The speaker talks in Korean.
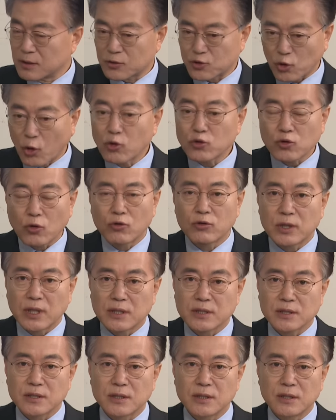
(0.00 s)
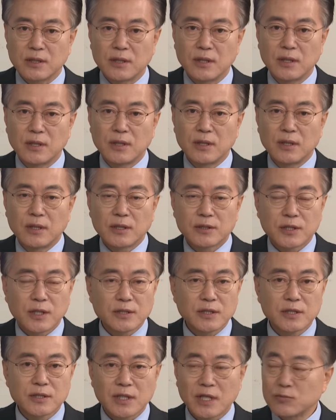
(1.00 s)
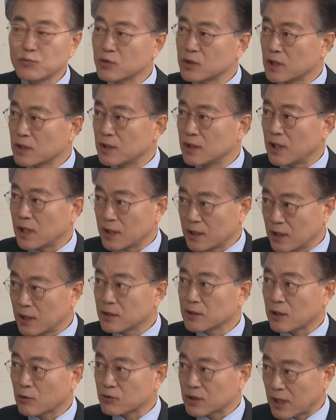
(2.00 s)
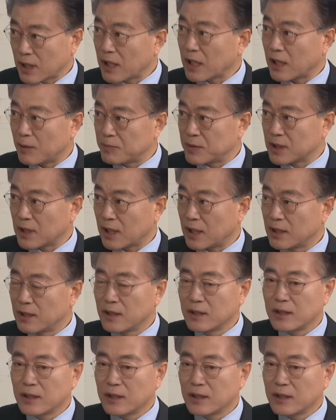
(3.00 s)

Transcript: 총동원해서 청년 일자리 문제를 해결해야 된다고 생각합니다.